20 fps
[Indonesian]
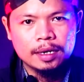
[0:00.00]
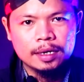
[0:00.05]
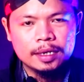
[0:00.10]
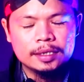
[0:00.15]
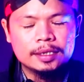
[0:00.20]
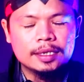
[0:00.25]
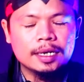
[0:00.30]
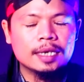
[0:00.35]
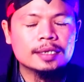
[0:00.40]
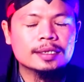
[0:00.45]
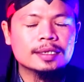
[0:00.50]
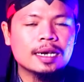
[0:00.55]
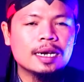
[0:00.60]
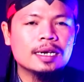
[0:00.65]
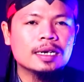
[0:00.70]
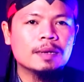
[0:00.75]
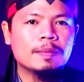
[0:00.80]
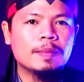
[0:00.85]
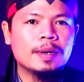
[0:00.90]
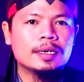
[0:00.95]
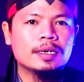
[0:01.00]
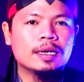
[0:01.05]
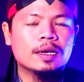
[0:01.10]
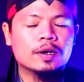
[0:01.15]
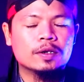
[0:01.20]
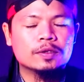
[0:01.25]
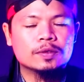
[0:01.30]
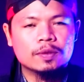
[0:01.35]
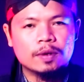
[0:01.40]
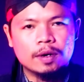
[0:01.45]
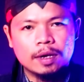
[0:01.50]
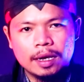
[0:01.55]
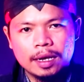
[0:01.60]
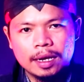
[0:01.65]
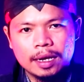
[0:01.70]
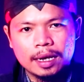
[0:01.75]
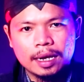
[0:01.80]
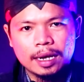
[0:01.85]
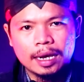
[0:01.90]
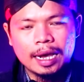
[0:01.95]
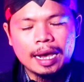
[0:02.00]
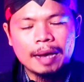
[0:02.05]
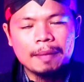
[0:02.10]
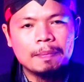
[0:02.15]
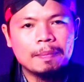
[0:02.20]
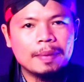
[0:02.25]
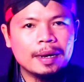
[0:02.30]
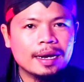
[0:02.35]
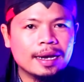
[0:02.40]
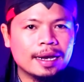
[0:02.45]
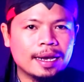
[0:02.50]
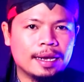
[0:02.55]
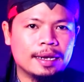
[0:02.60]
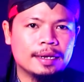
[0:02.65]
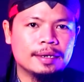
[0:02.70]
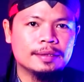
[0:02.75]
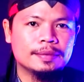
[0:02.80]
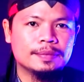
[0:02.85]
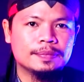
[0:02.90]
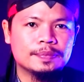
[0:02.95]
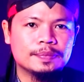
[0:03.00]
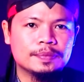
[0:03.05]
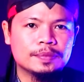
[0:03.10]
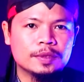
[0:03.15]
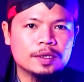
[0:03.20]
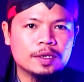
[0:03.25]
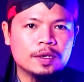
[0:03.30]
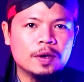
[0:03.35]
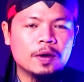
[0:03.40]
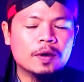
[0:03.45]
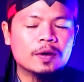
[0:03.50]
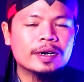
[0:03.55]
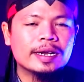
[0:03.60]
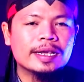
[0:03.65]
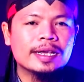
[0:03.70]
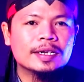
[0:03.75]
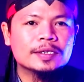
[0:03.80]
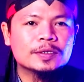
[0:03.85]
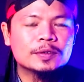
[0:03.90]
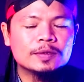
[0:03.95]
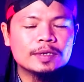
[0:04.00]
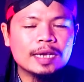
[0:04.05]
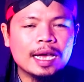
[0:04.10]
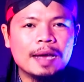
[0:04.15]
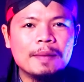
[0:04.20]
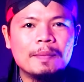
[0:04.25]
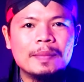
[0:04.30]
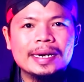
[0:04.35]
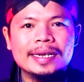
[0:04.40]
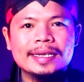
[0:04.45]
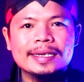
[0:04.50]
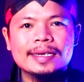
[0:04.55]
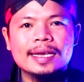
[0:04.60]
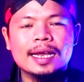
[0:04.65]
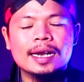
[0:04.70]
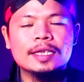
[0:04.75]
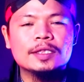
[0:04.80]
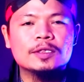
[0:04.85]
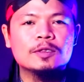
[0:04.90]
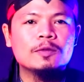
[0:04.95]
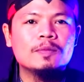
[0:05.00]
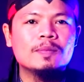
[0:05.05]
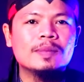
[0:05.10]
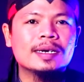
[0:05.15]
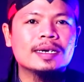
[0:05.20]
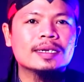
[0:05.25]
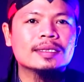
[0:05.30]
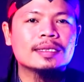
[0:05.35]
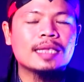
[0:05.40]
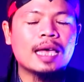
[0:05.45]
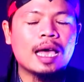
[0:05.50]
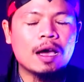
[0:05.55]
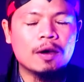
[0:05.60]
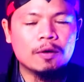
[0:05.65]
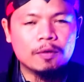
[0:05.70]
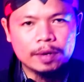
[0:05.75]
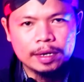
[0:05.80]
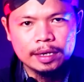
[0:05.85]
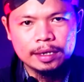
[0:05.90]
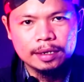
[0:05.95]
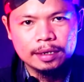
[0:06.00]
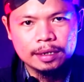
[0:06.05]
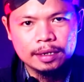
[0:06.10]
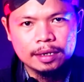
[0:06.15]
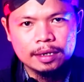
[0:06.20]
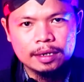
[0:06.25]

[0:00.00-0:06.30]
Dijelaskan kepada Rasulullah, apakah orang yang sudah meninggal itu mengetahui